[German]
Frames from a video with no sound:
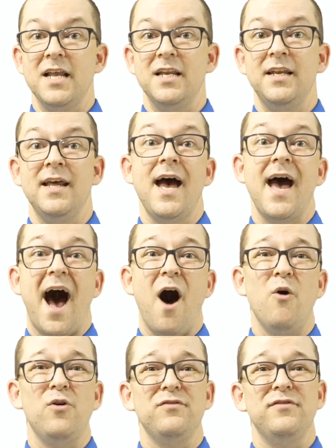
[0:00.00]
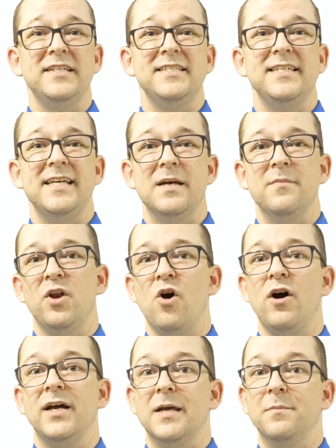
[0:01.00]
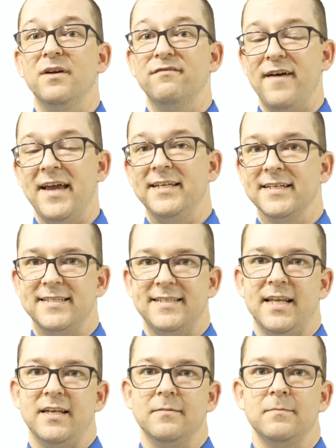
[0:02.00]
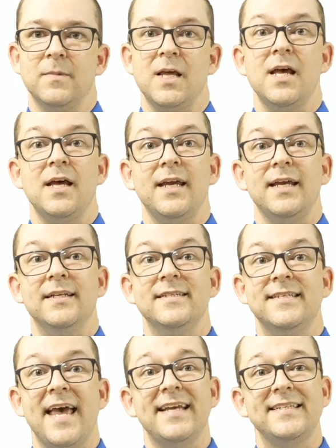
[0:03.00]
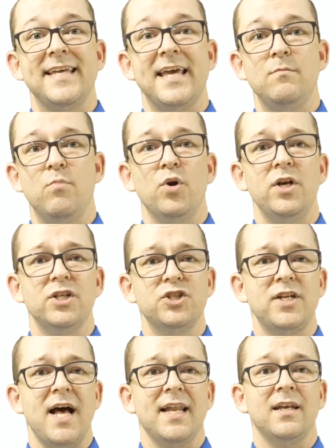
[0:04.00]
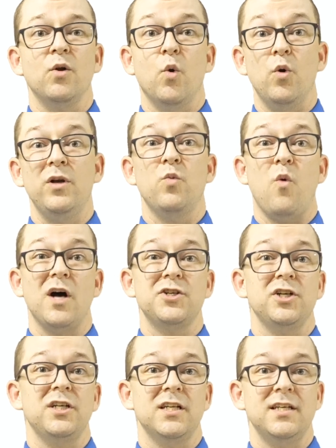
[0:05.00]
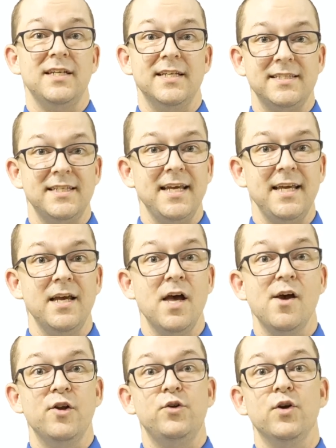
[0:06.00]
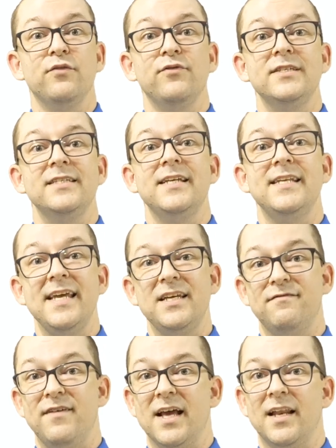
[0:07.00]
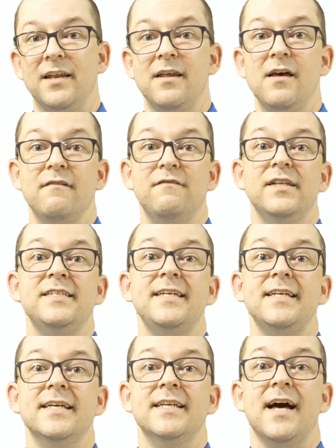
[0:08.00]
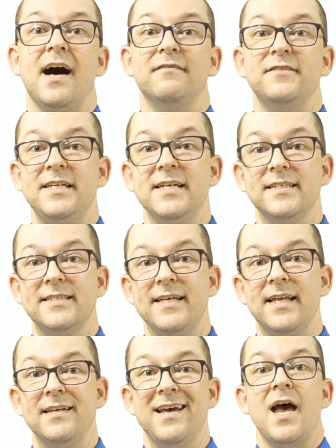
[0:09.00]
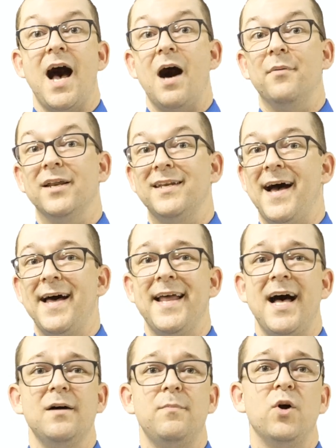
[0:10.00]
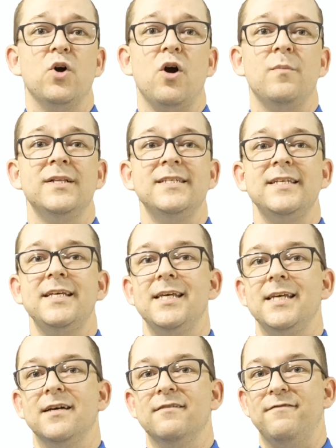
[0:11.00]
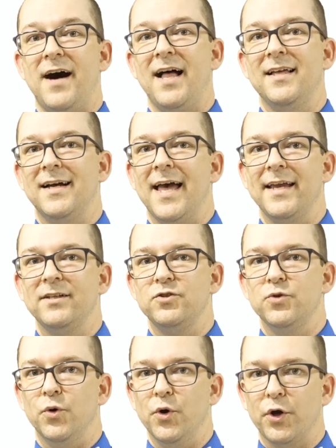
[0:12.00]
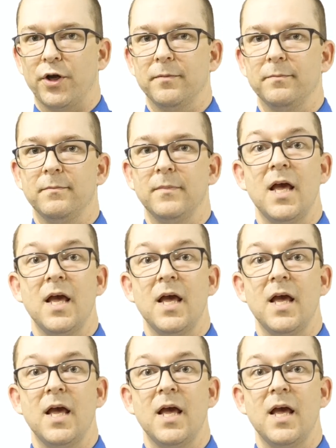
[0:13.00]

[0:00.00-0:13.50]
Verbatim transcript: wählen, auch wenn sie immer noch im Gefängnis sind. In 16 Bundesstaaten und Washington DC dürfen sie nicht wählen, wenn sie inhaftiert sind, aber danach bekommen sie ihr Wahlrecht zurück